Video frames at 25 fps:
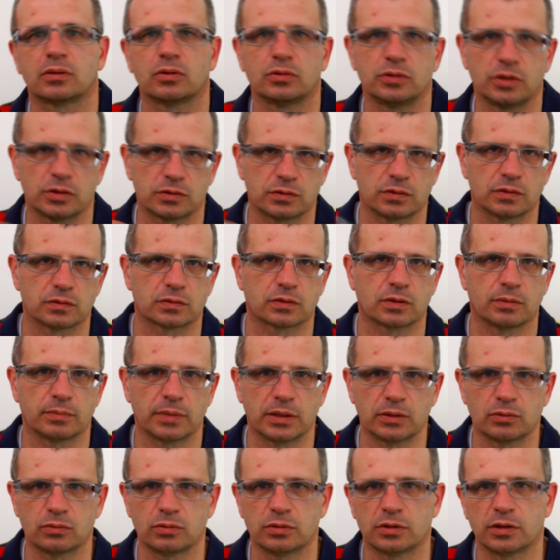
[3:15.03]
koniecznie
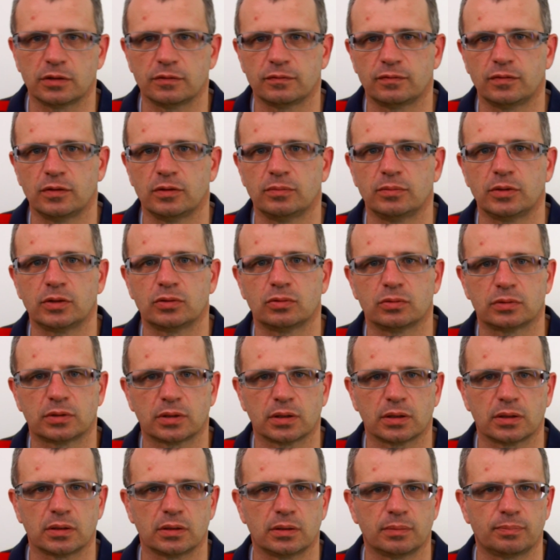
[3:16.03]
skomentuj ten filmik
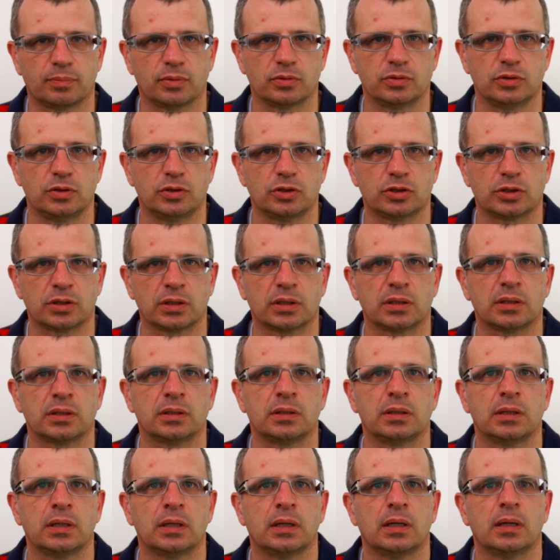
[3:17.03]
tutaj
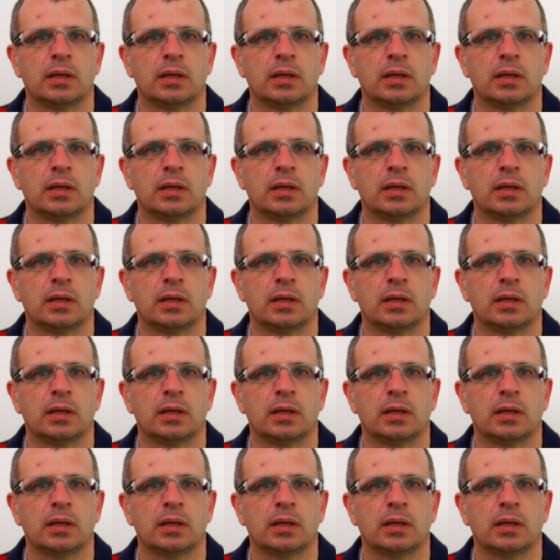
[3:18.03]
poniżej.